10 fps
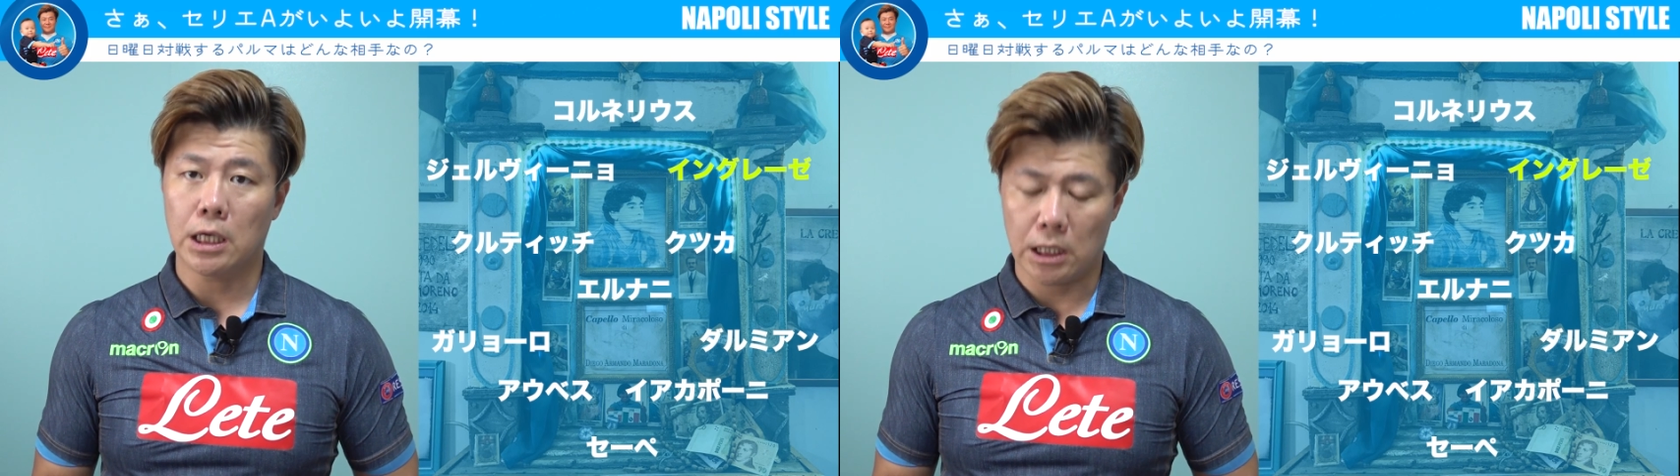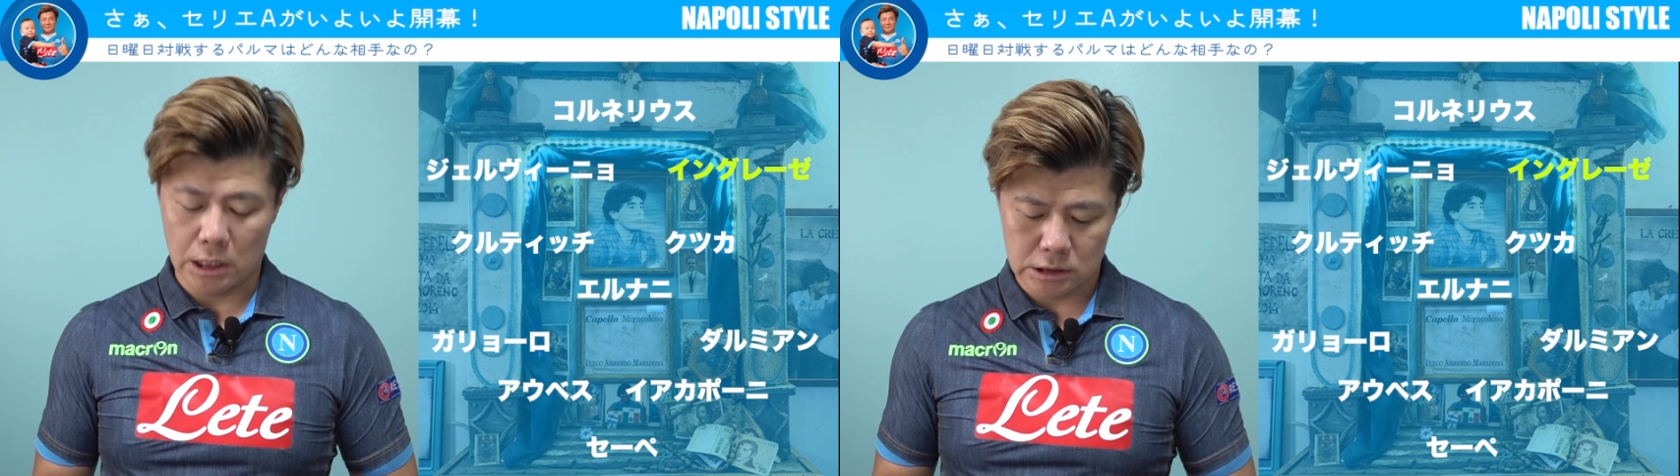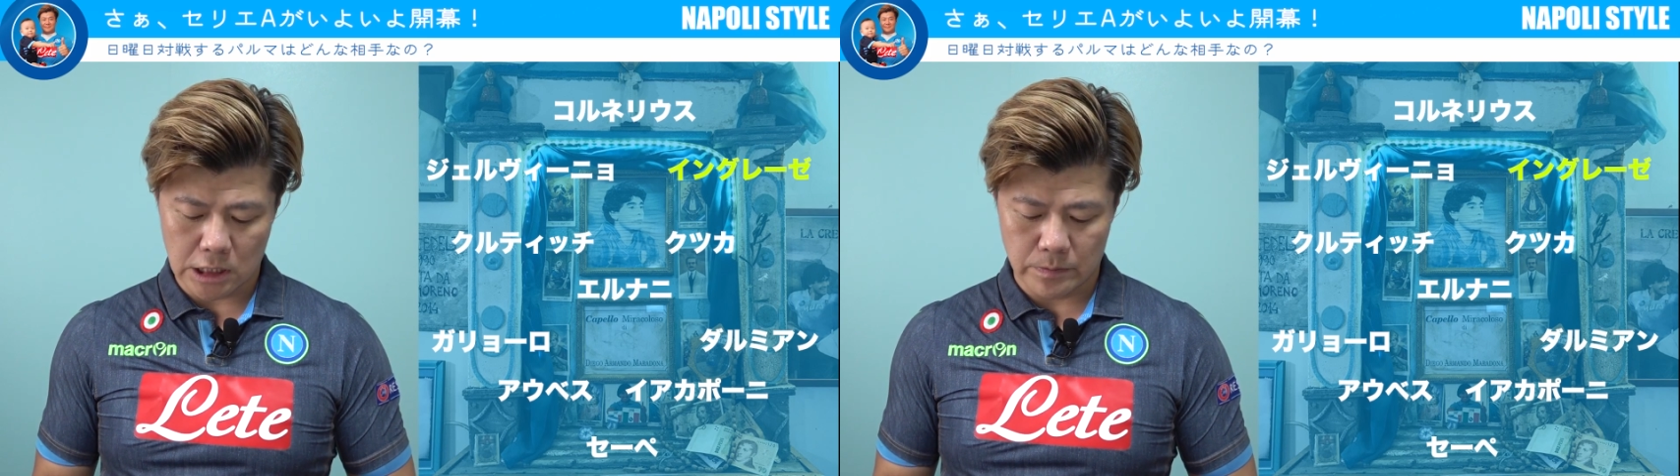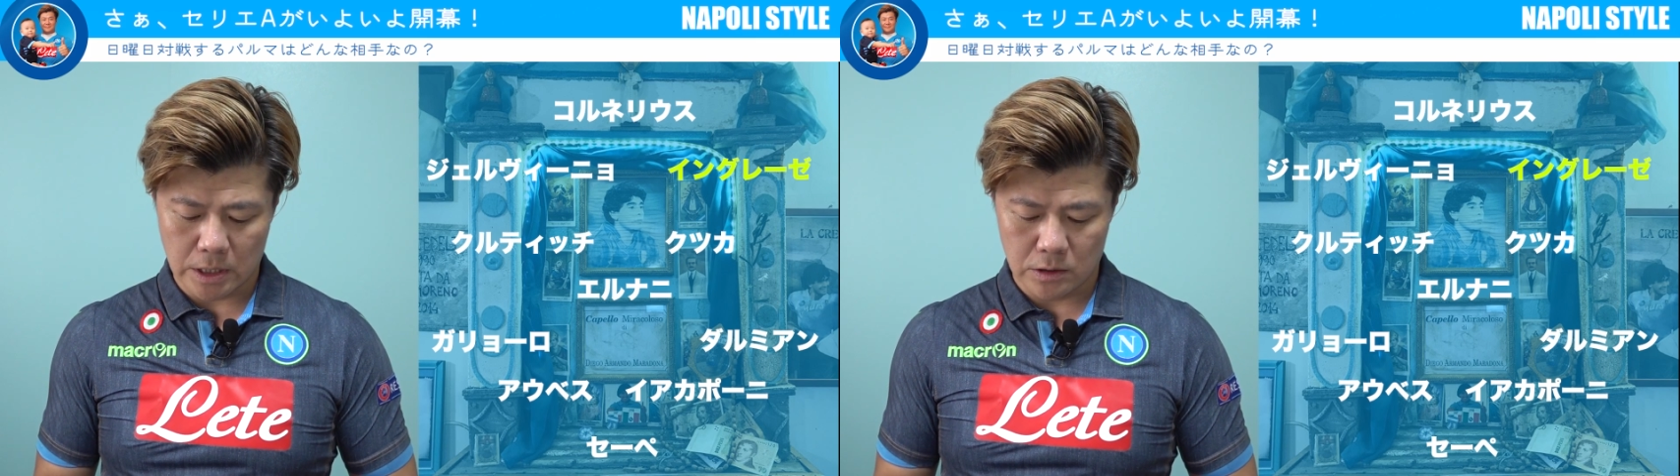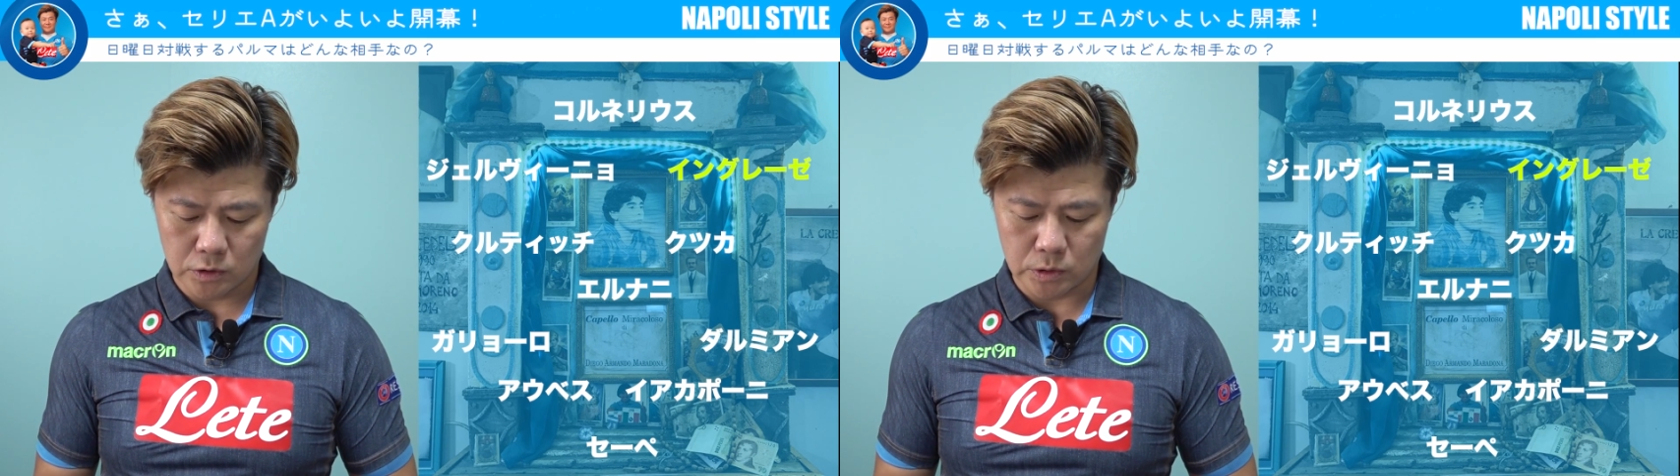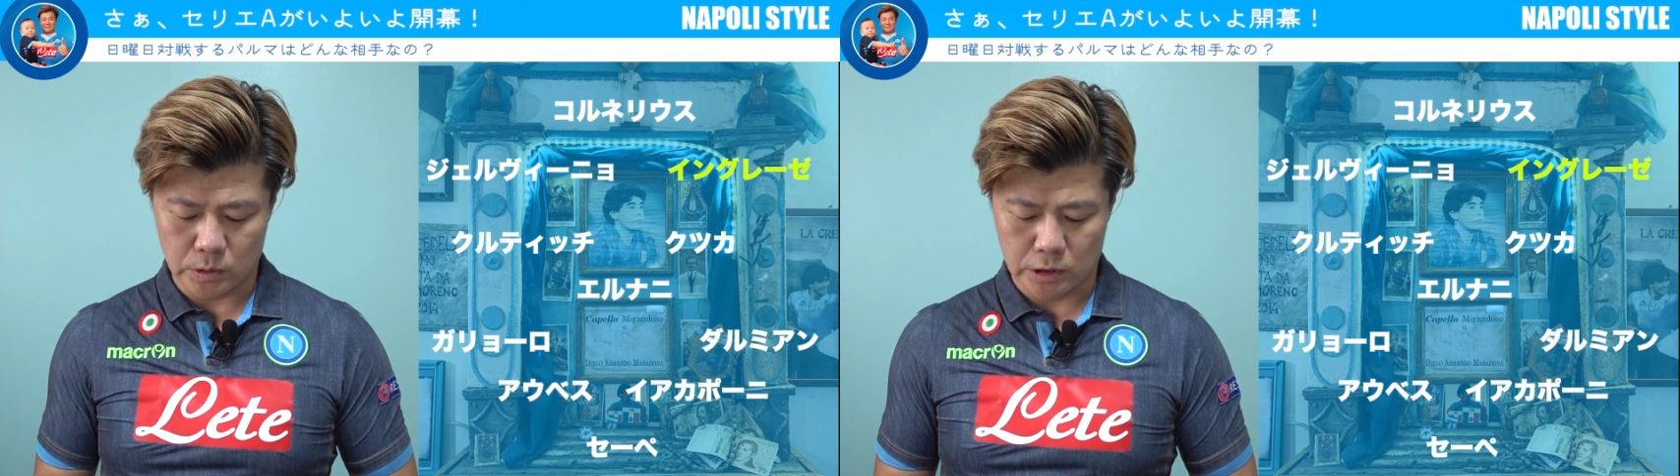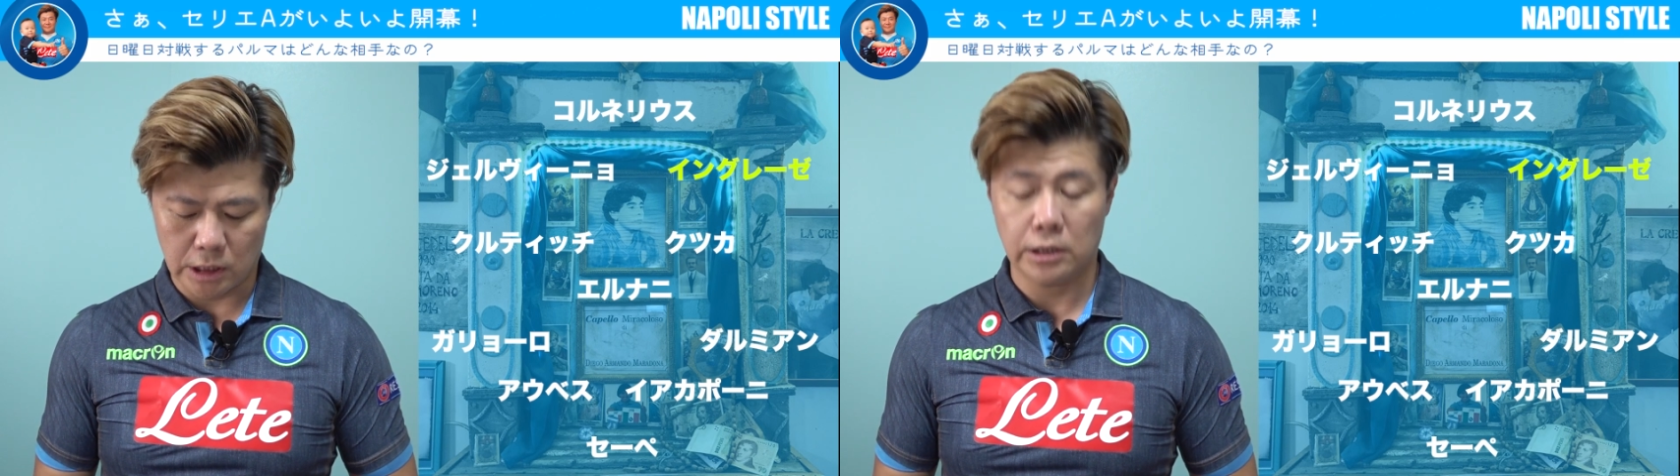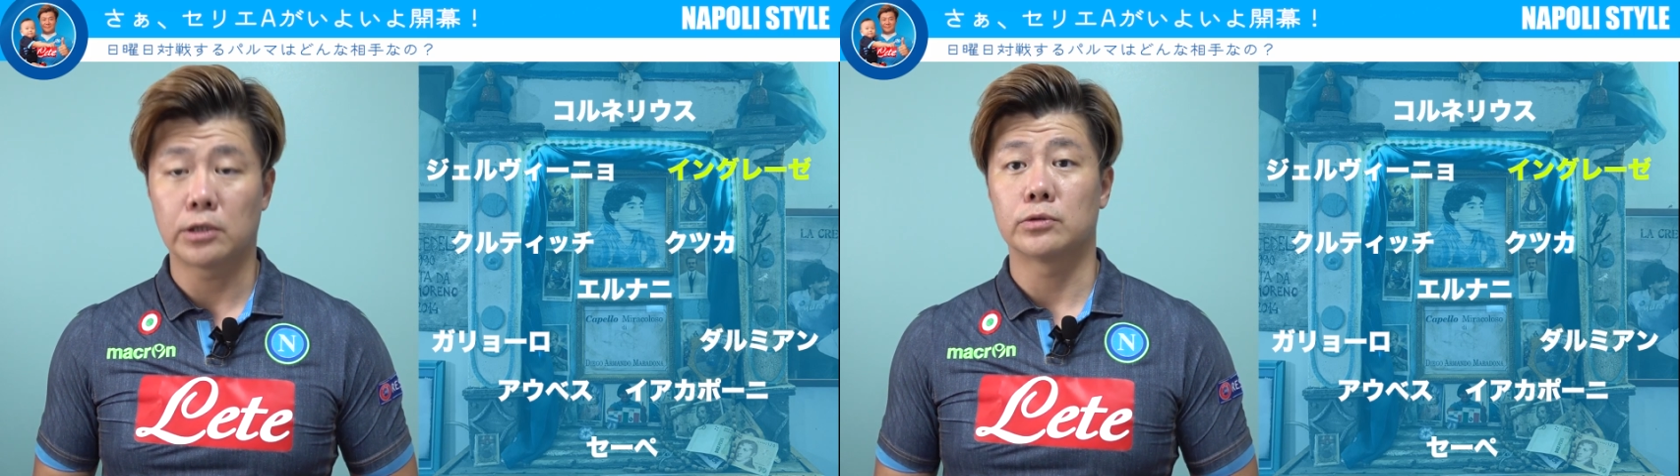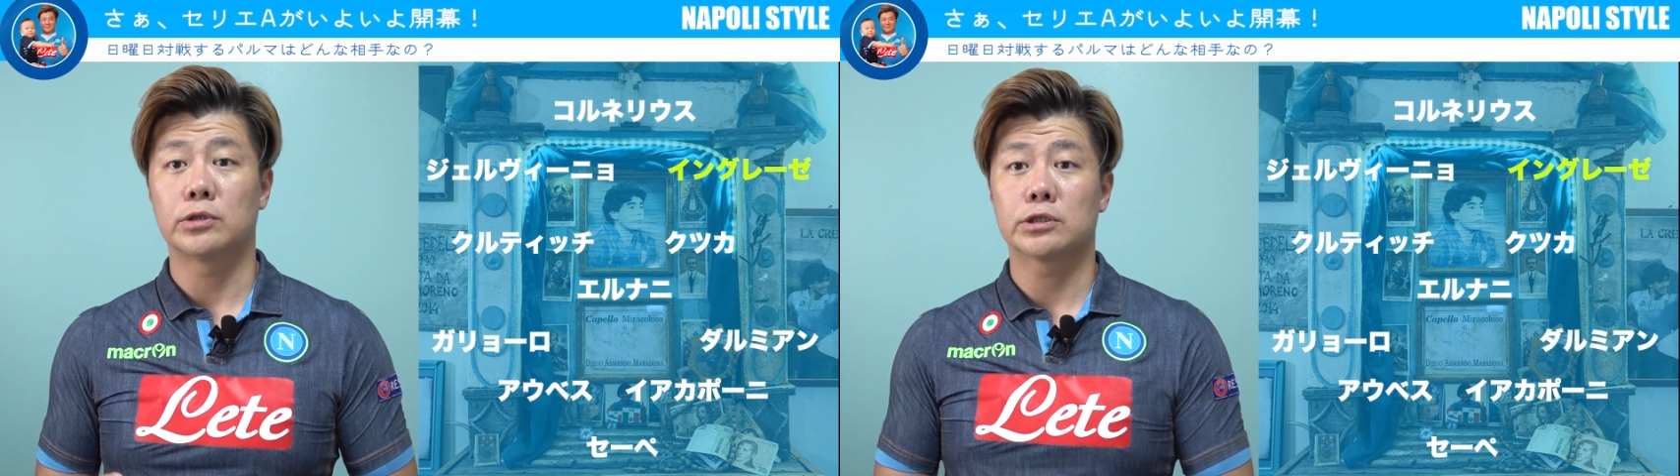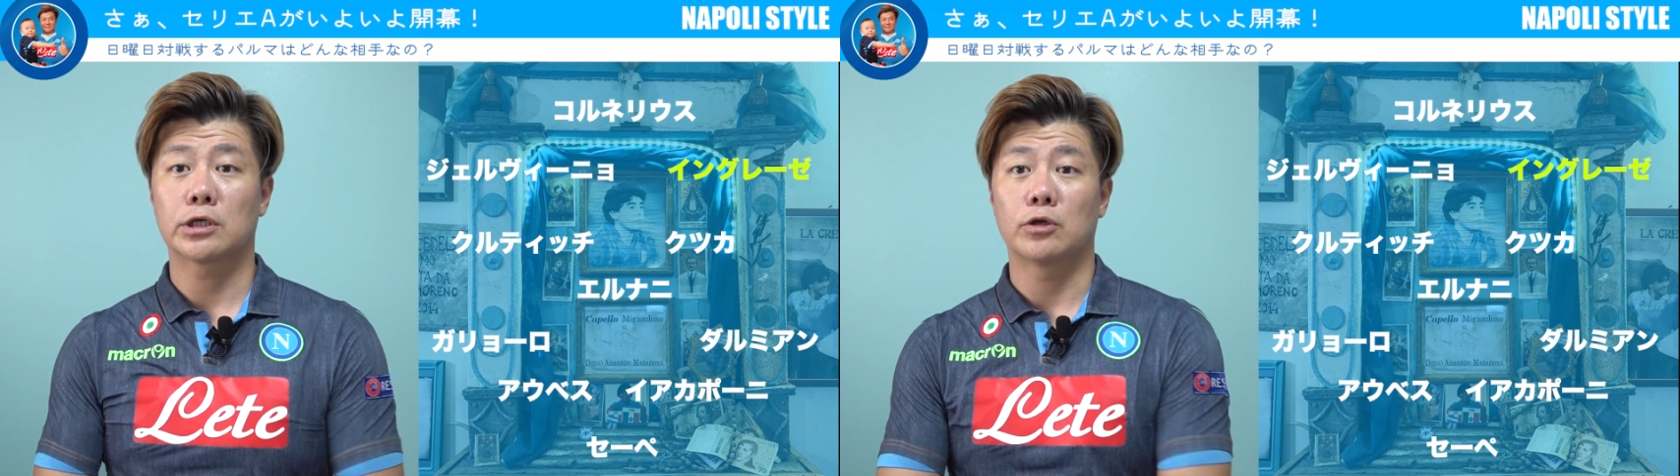えー、スタメン予想になってる
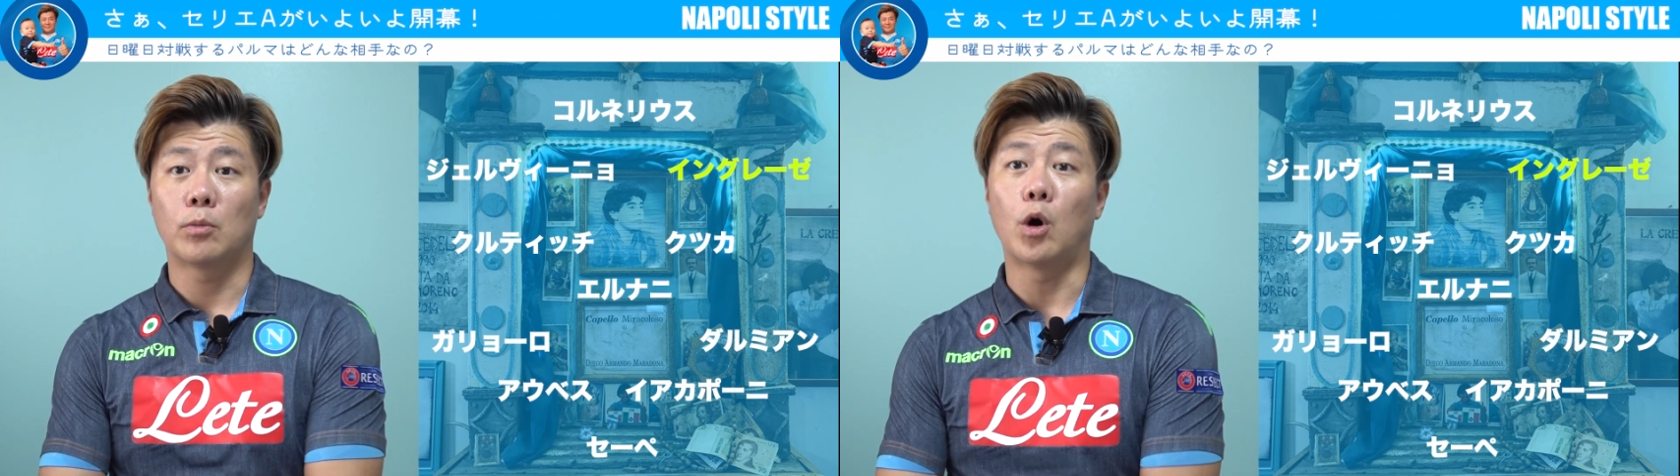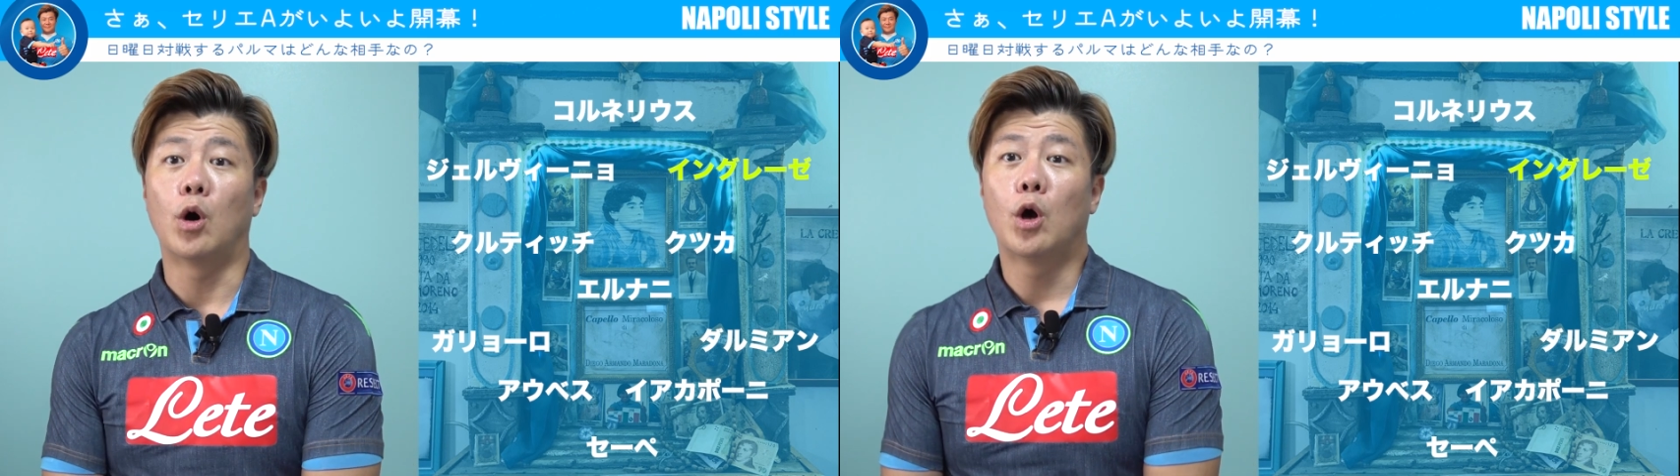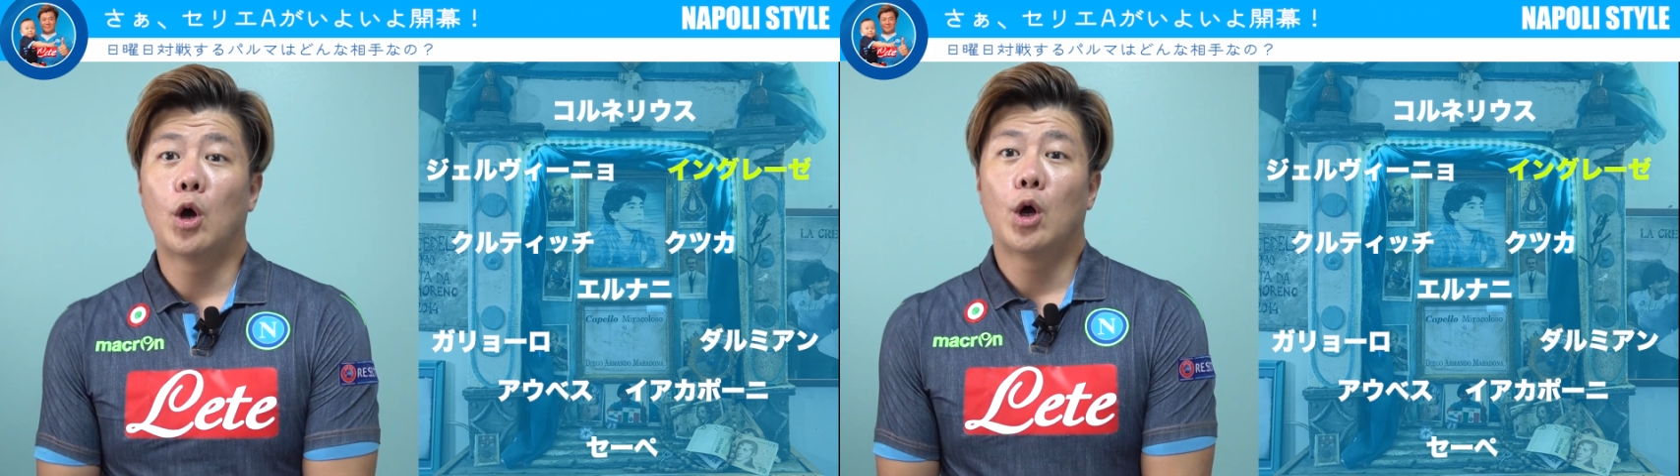んですけども